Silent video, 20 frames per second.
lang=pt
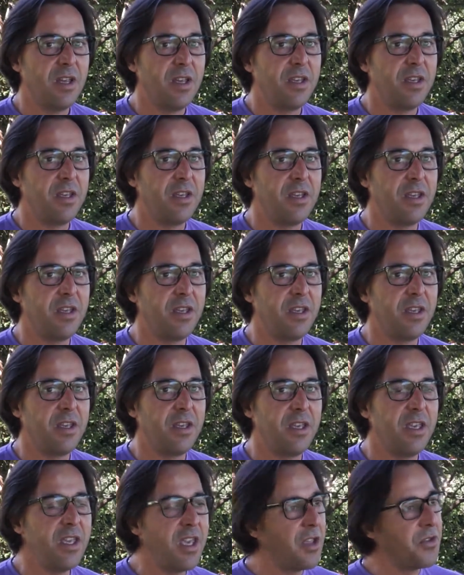Eh,
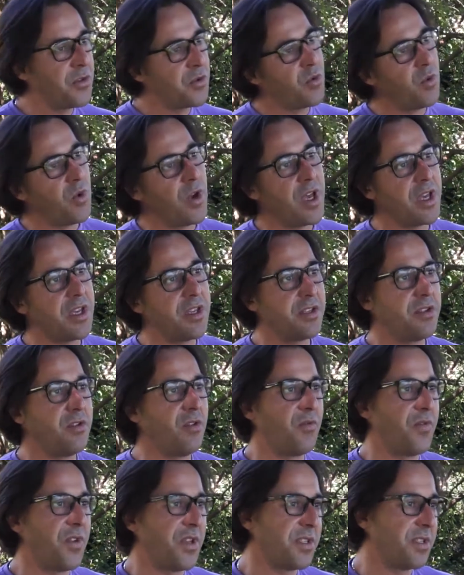e, entre colegas, se
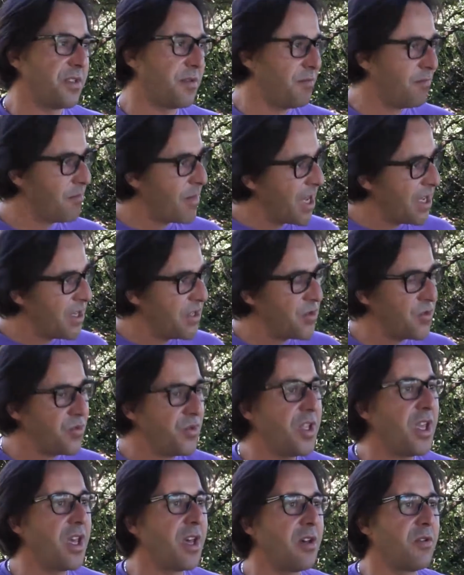houvesse mais
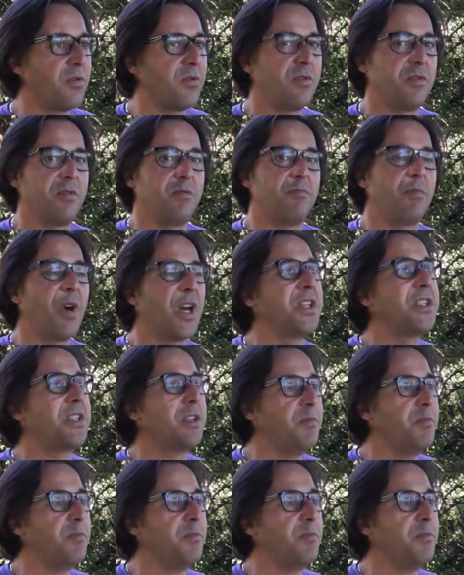união, mais